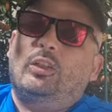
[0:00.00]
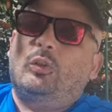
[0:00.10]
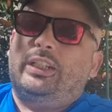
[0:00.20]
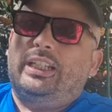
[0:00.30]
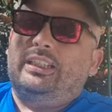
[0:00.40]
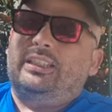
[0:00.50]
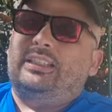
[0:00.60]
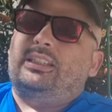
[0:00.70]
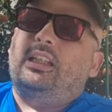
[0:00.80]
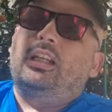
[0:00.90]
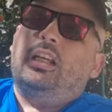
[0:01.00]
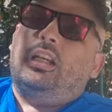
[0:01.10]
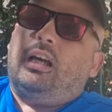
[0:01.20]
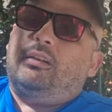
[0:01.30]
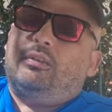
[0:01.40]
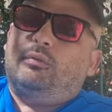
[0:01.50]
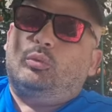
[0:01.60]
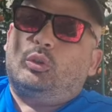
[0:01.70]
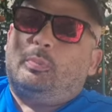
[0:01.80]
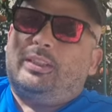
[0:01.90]
con Ildiz, aveva
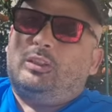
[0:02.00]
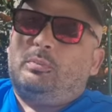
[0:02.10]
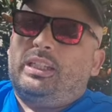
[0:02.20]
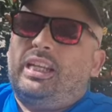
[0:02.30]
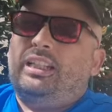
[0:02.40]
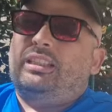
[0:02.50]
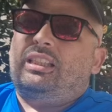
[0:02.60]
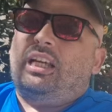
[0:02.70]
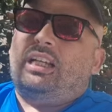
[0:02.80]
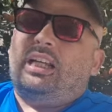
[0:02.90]
avuto spazio Miretti.